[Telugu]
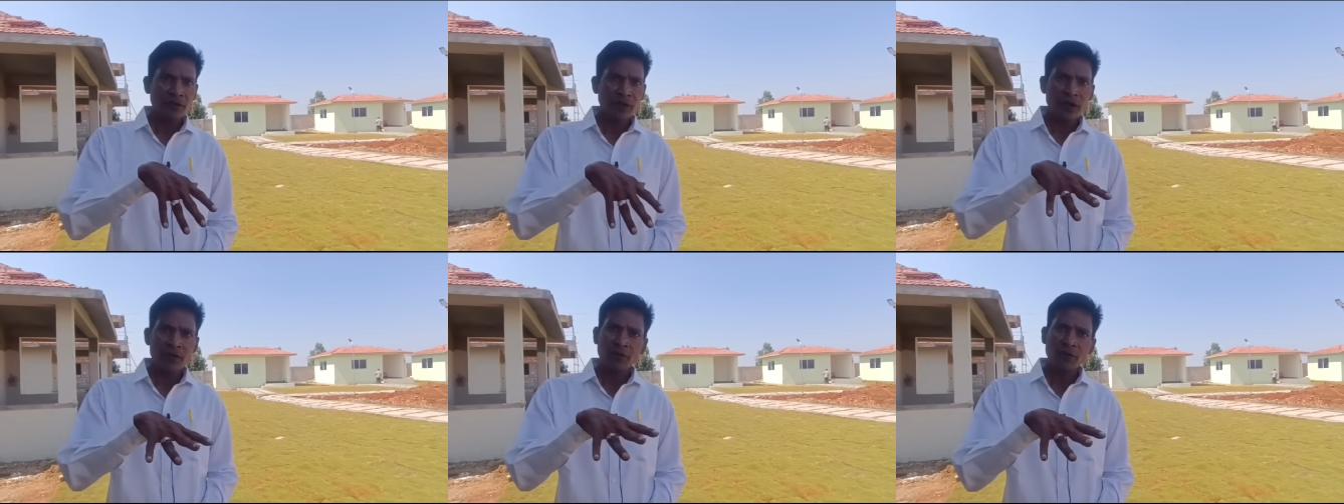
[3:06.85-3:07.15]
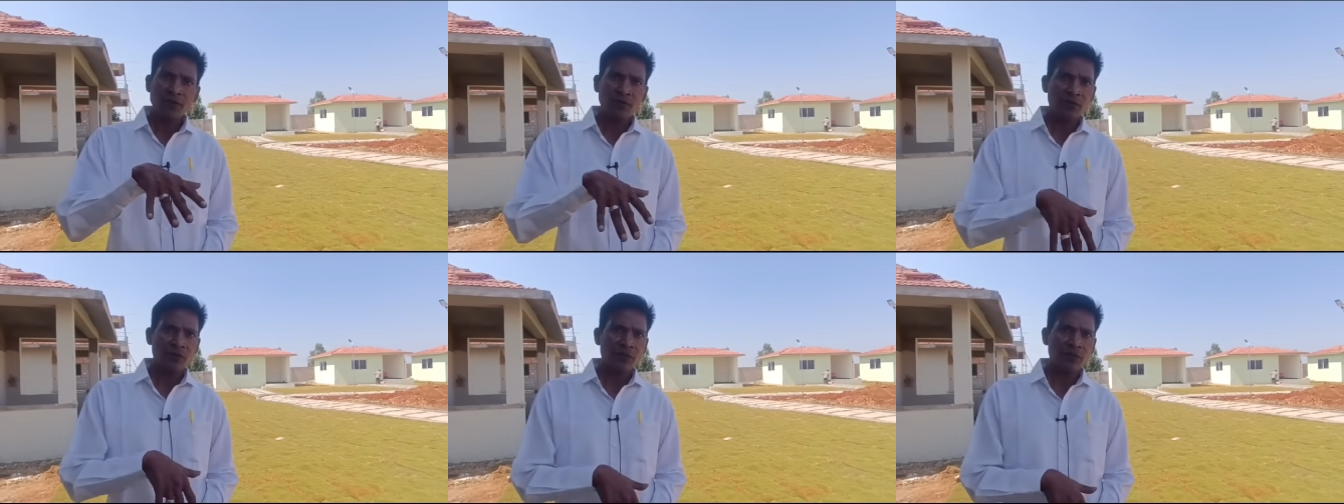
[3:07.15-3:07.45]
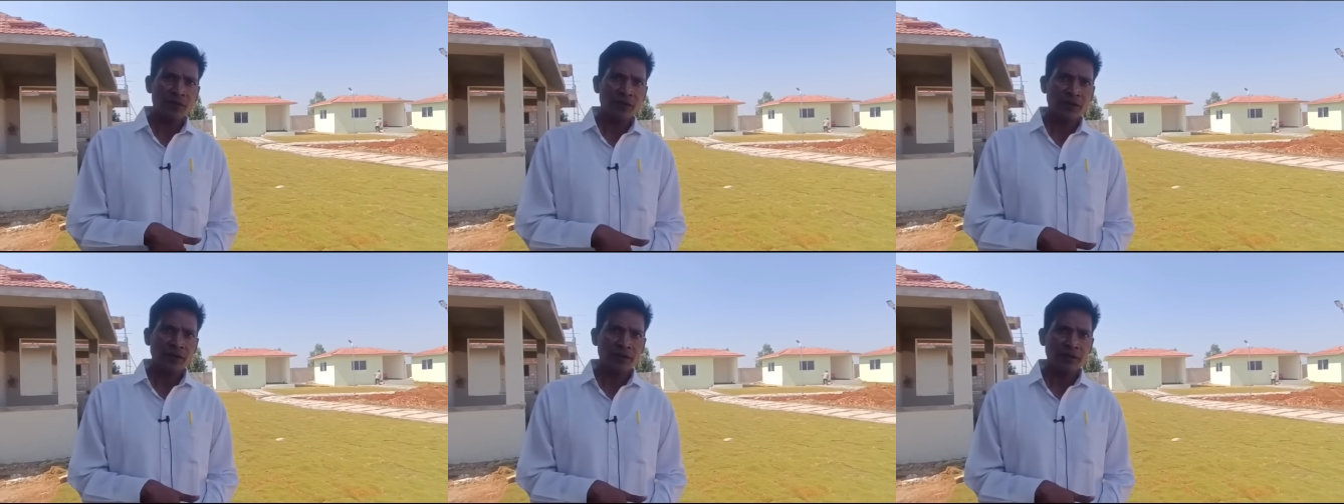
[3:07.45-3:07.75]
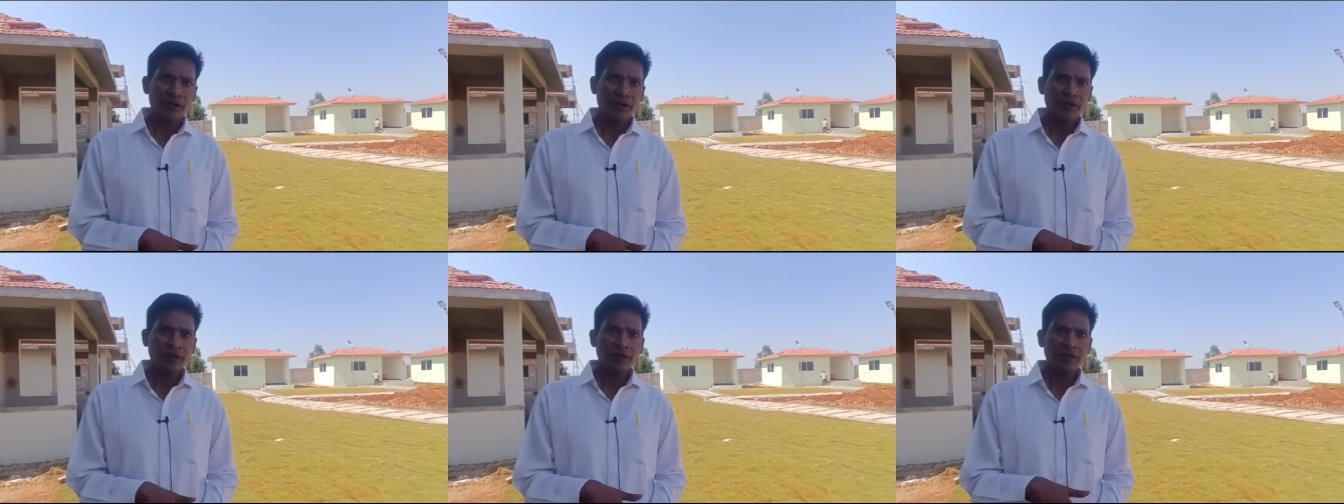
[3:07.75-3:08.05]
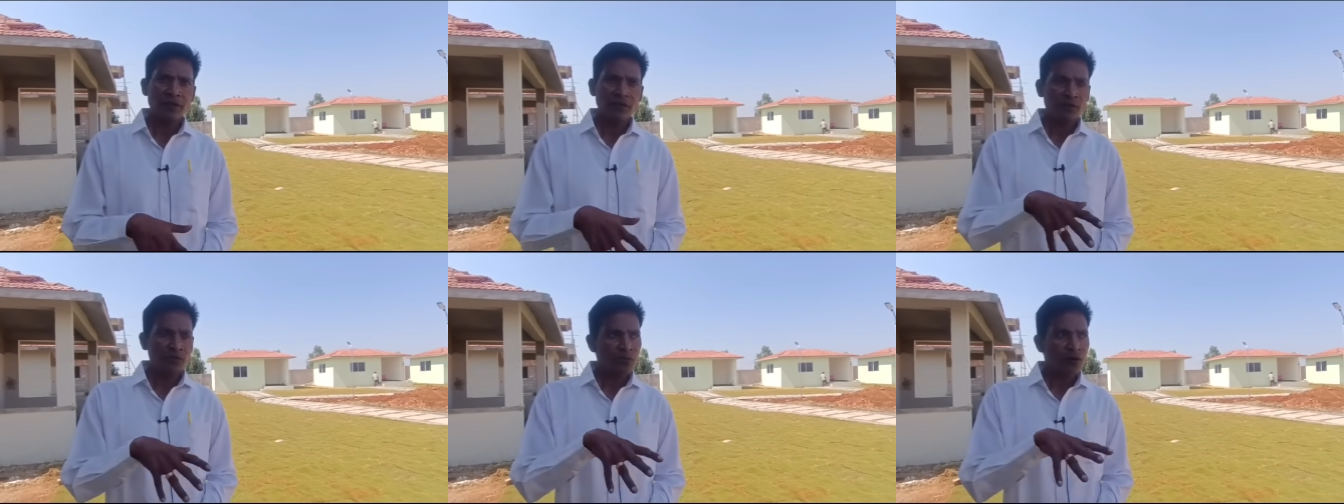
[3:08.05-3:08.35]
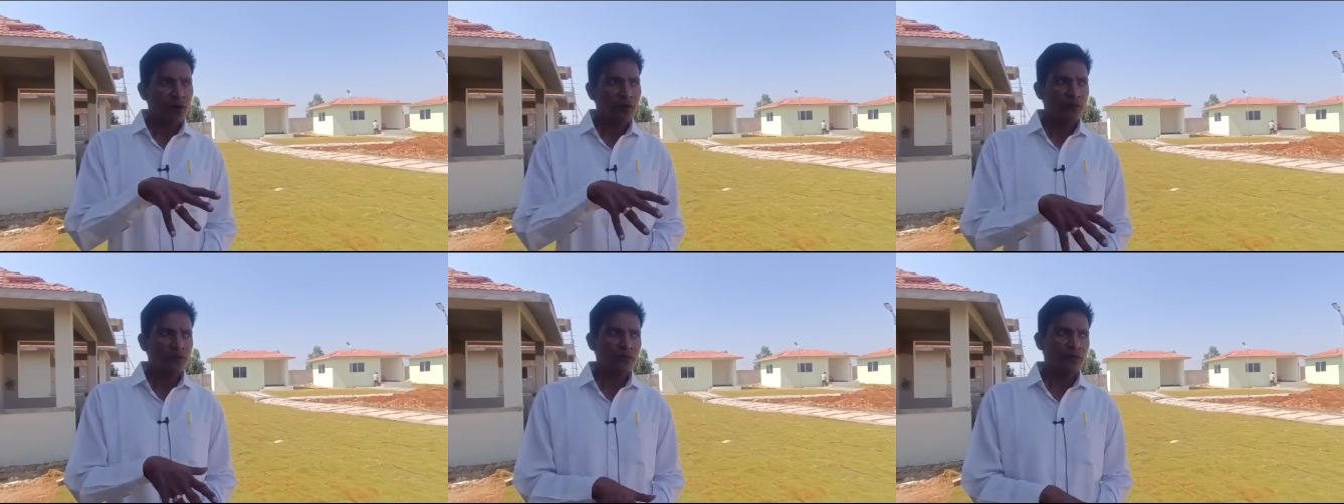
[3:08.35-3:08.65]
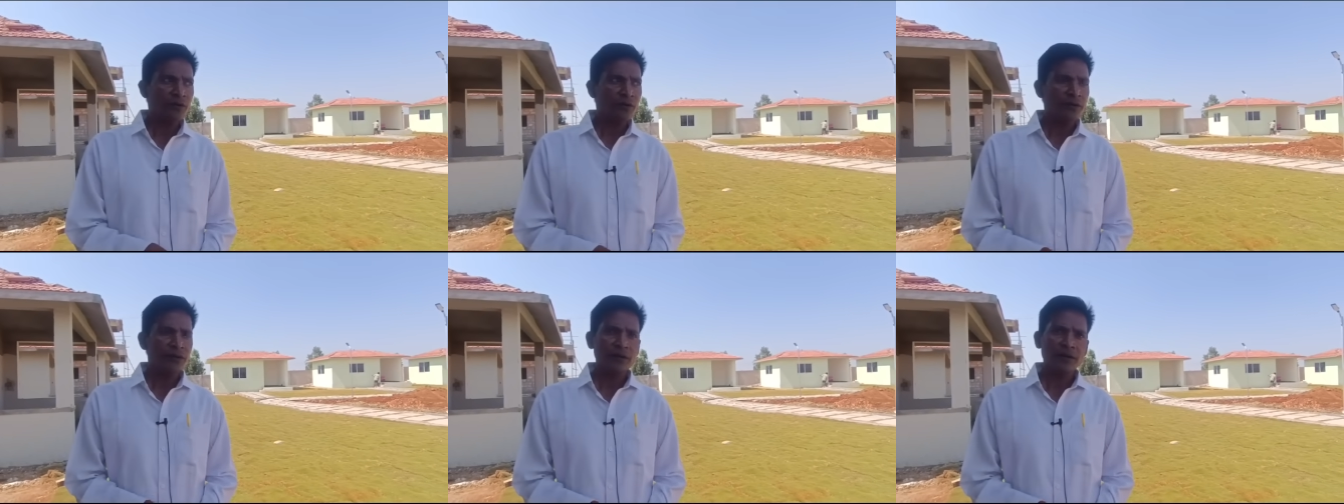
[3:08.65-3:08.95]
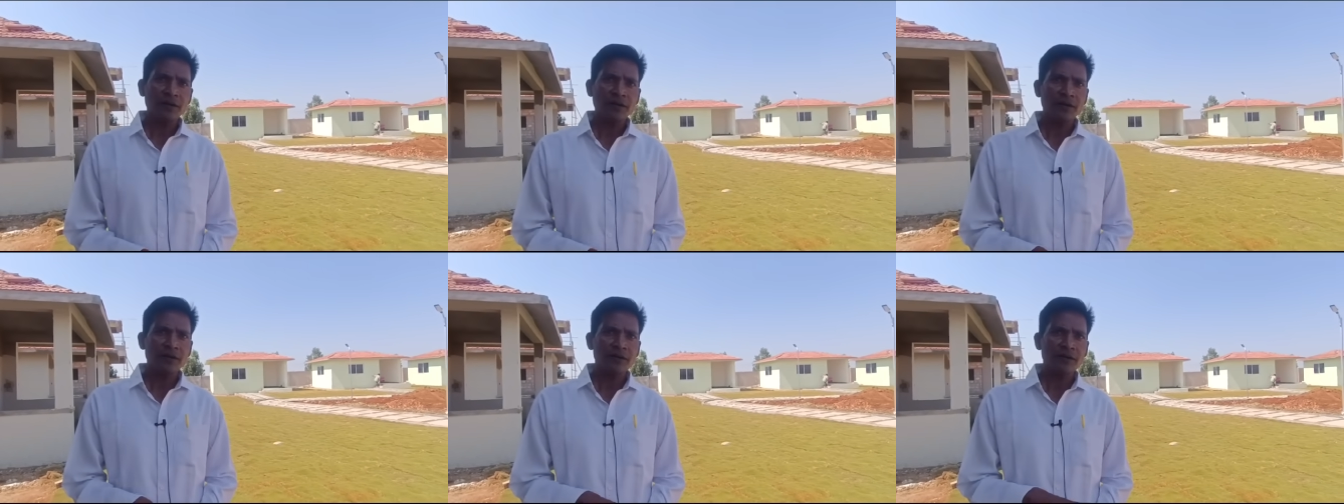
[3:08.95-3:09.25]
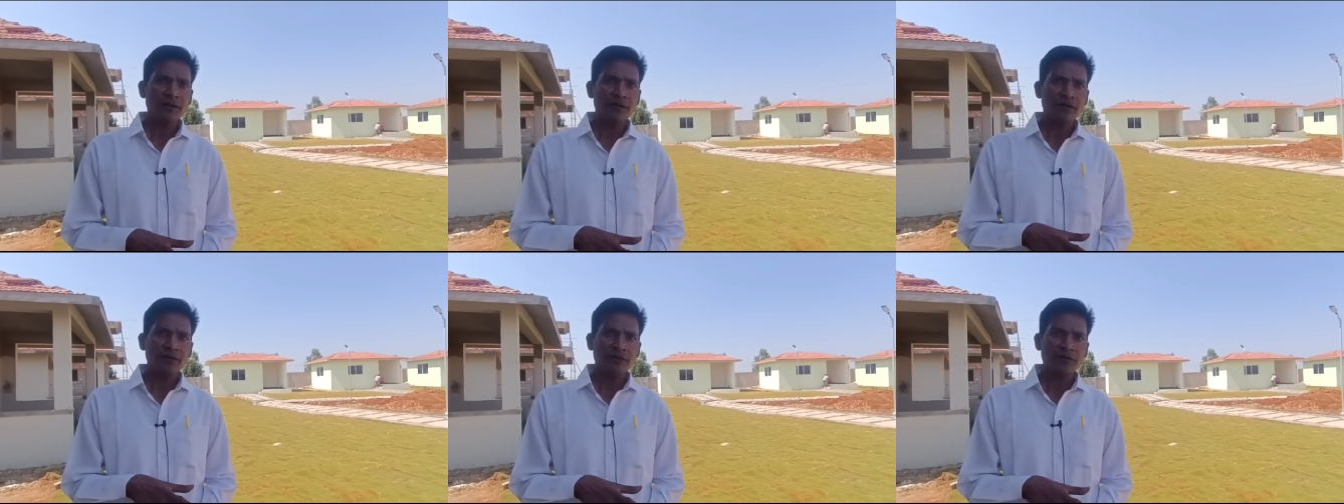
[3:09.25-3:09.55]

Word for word: గ్రావెల్ రోడ్డు పైన కానీ పార్కులో కానీ ఎక్కడైనా